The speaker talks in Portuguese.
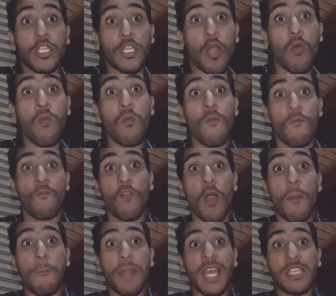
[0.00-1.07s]
Então,
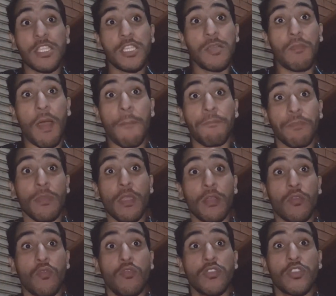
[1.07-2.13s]
vamos pra cima.
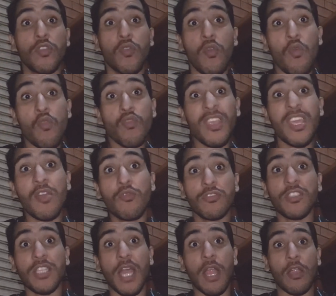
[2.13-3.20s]
Custe o que
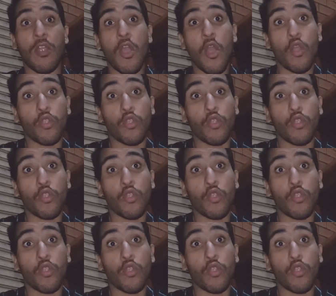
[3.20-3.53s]
custar.